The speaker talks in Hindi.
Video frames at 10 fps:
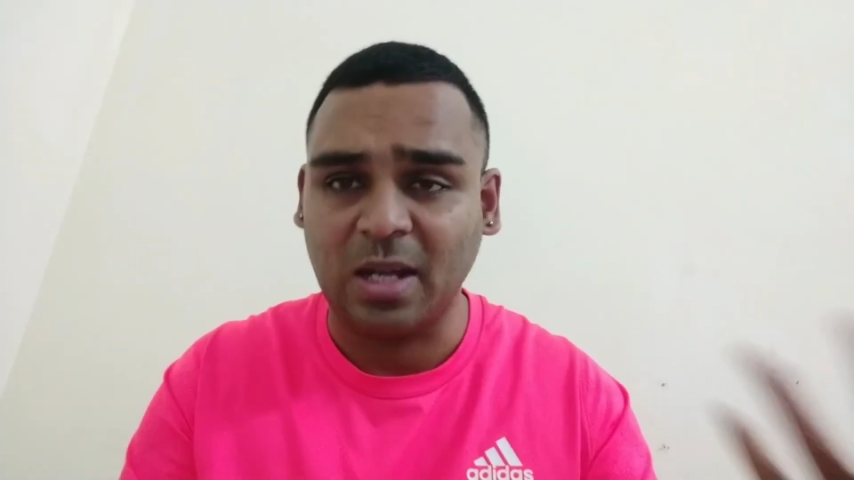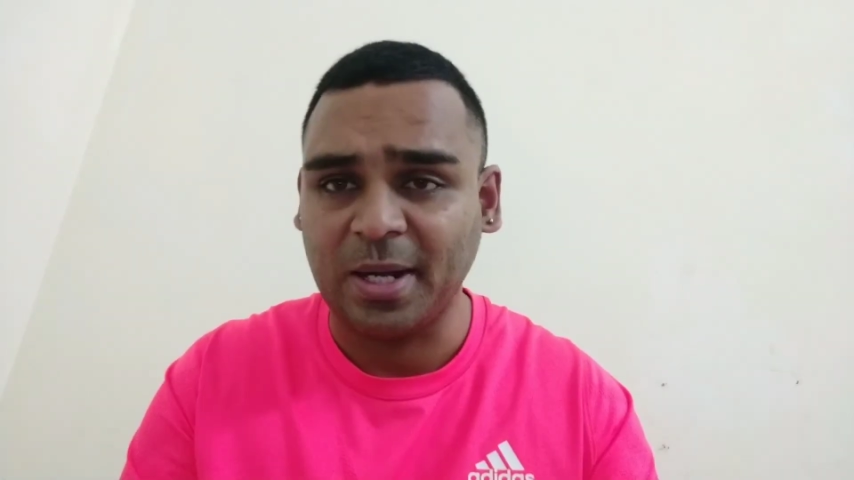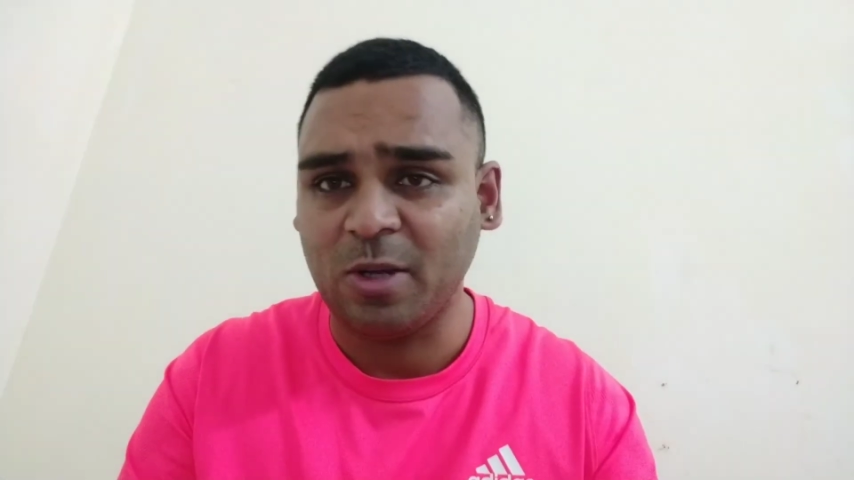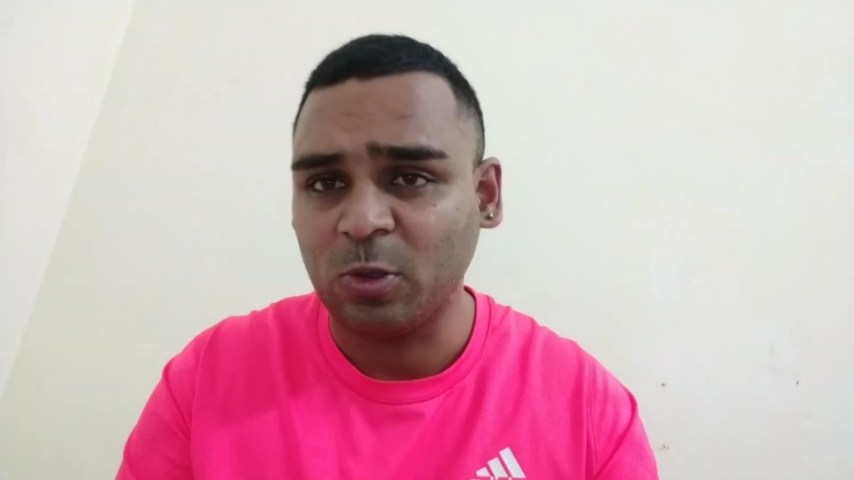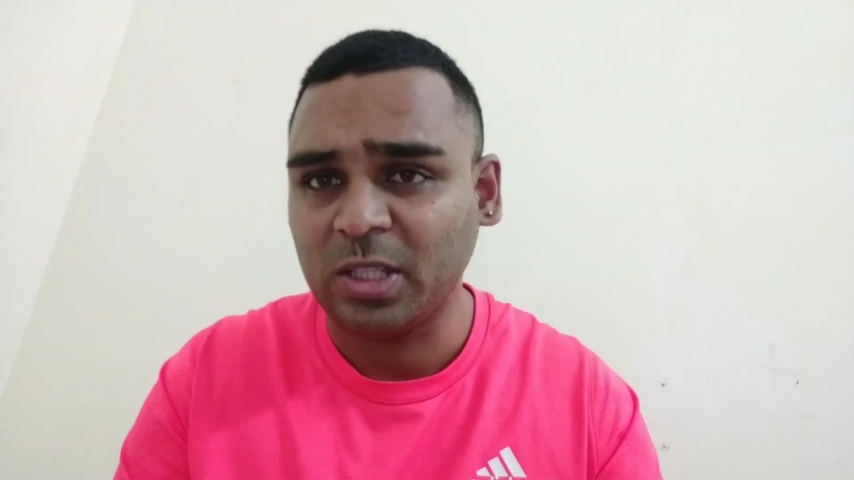
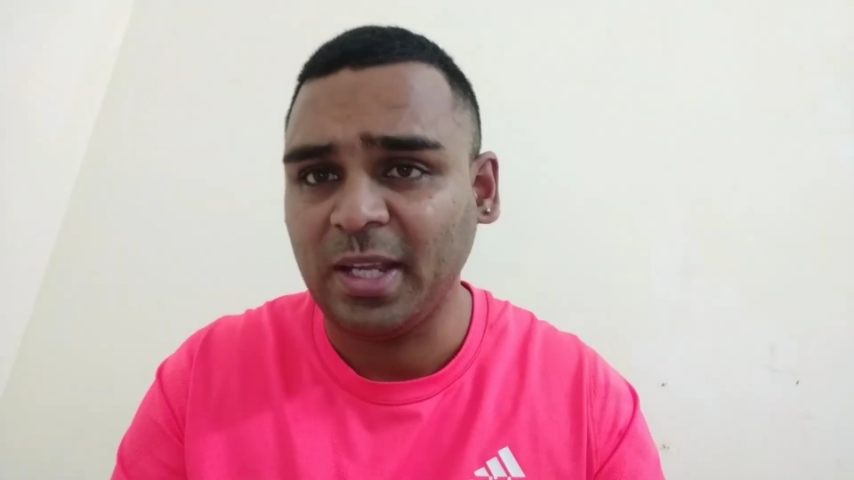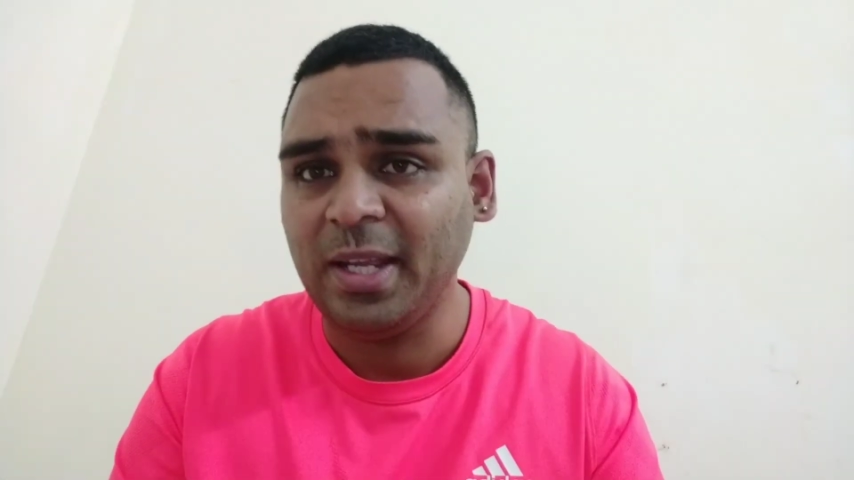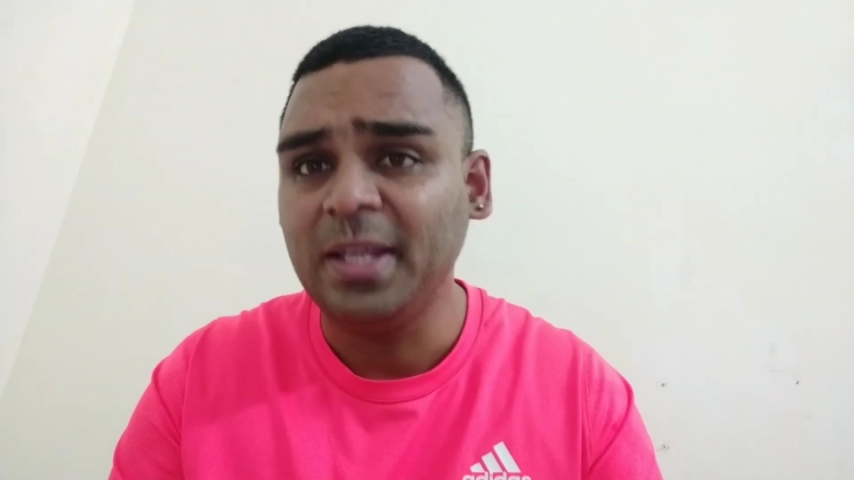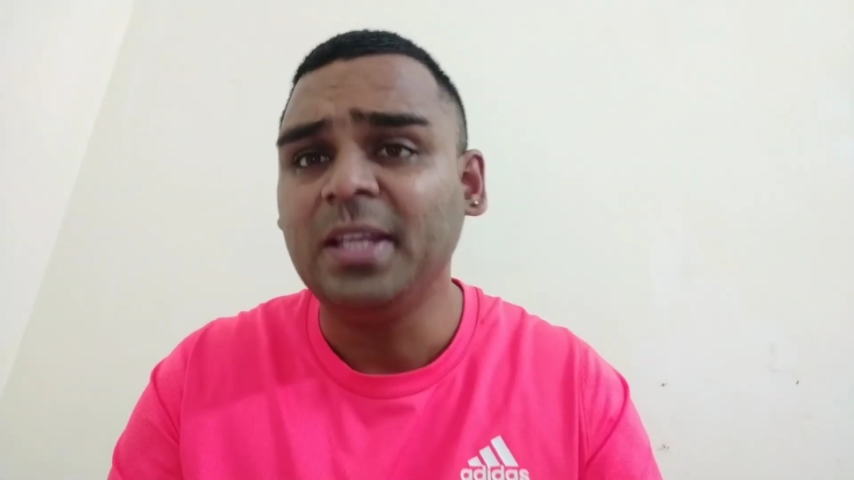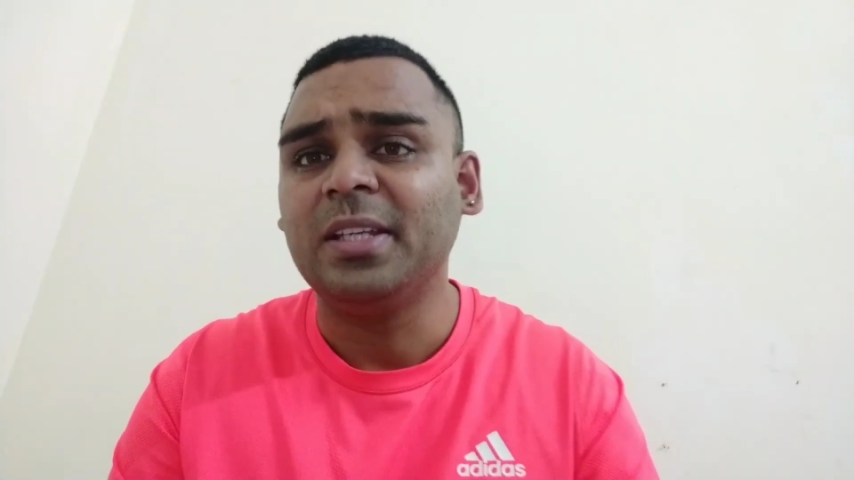लगाना होता
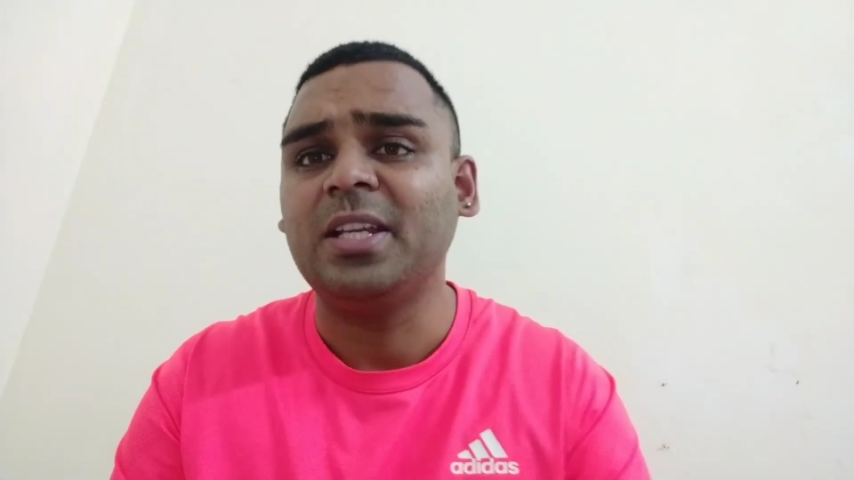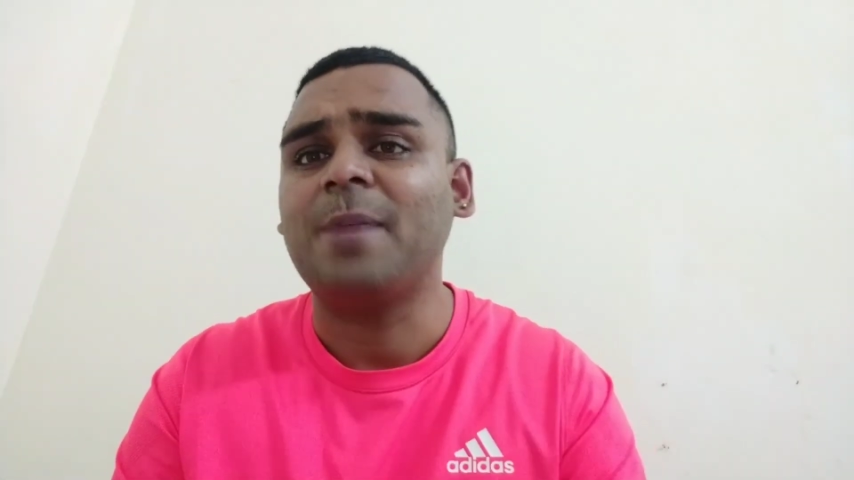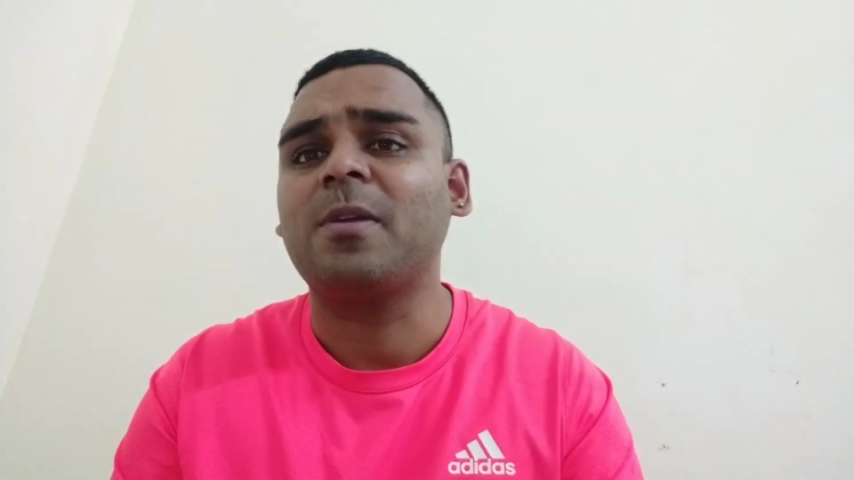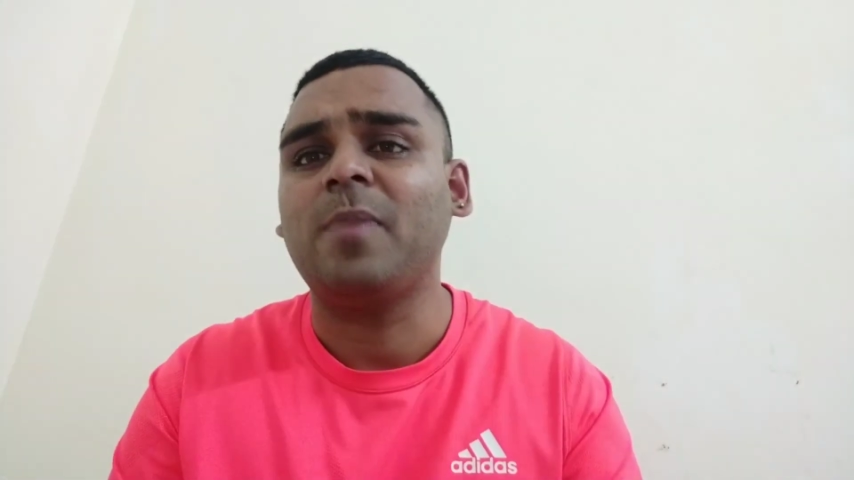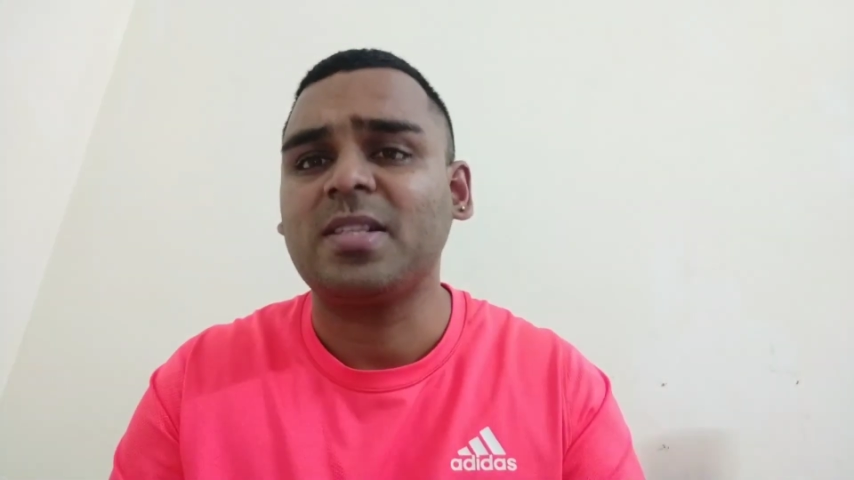है
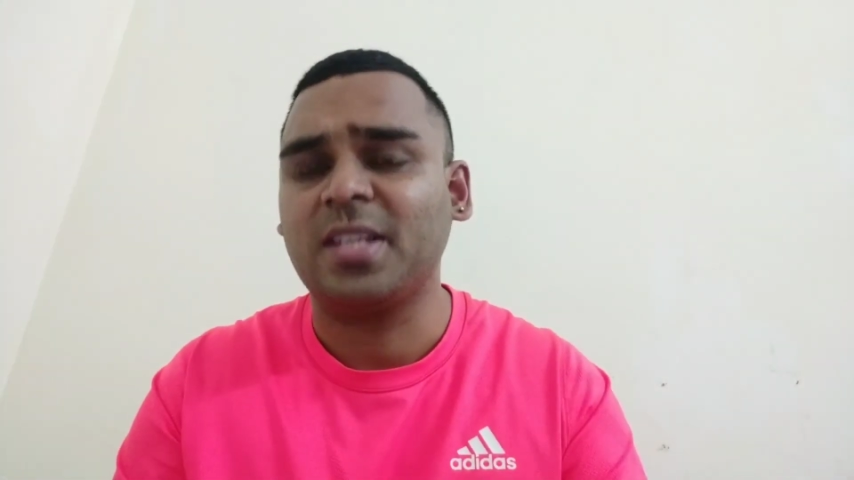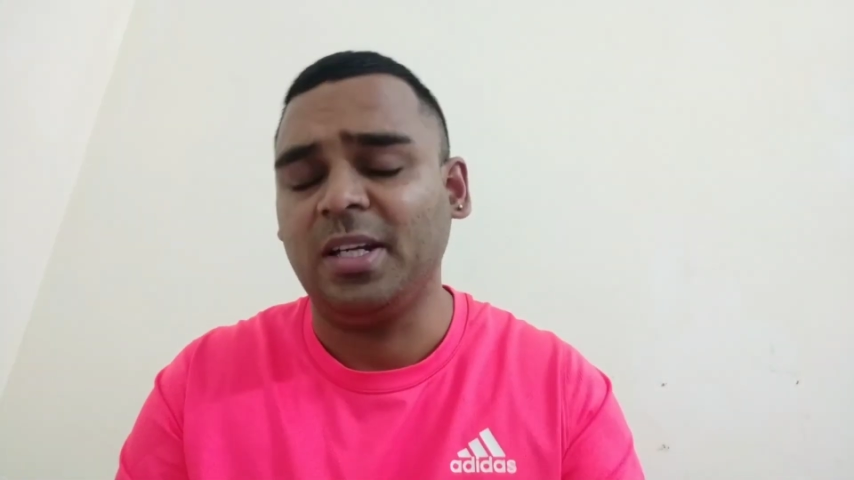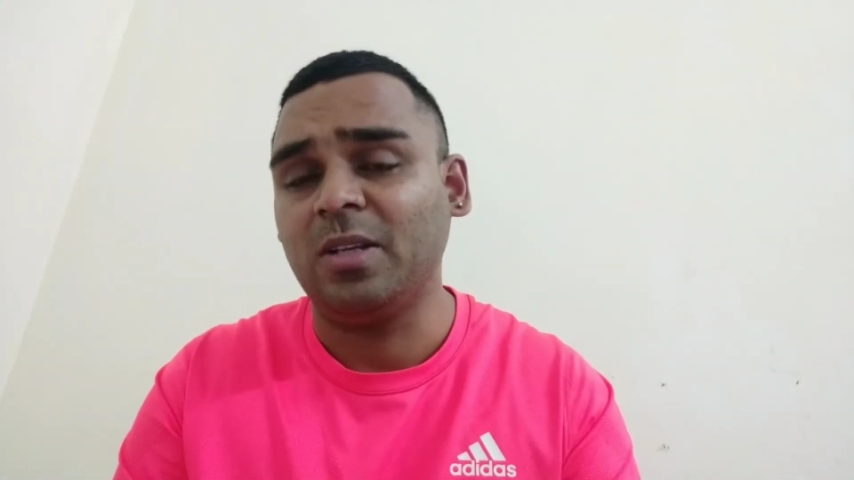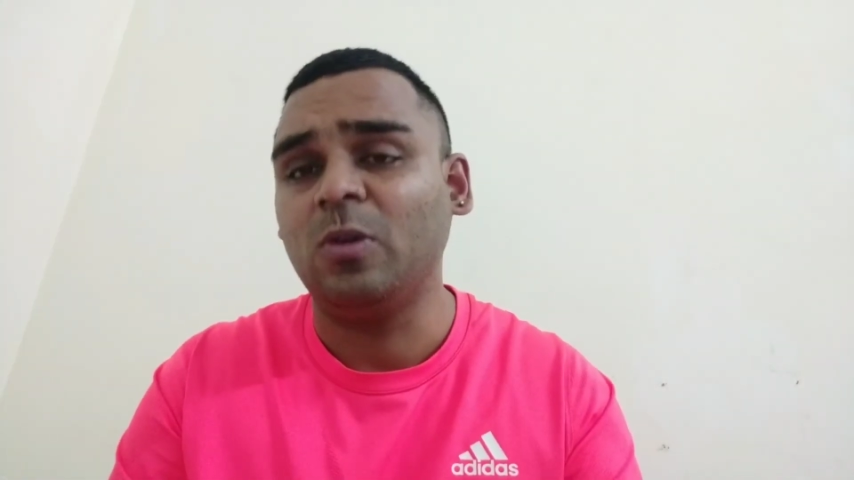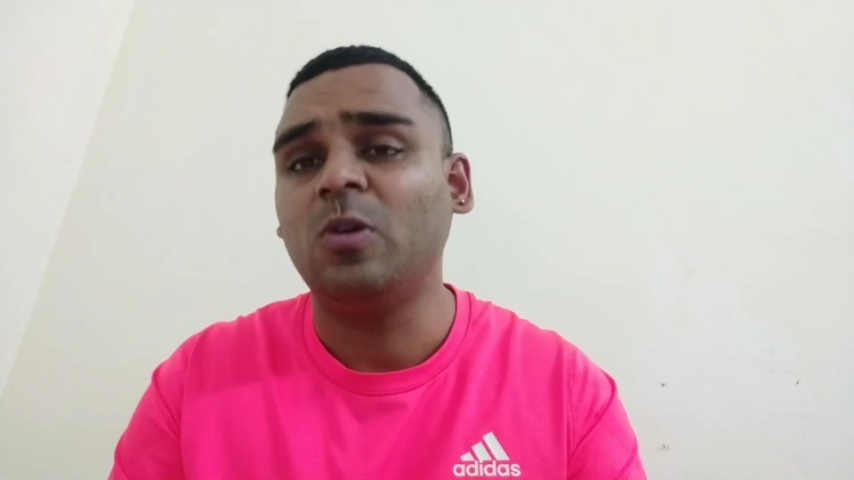या आपके पास
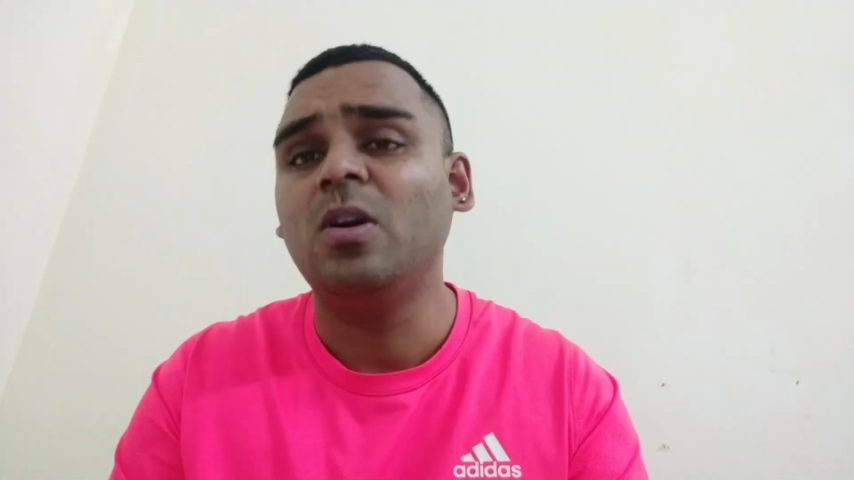कैटल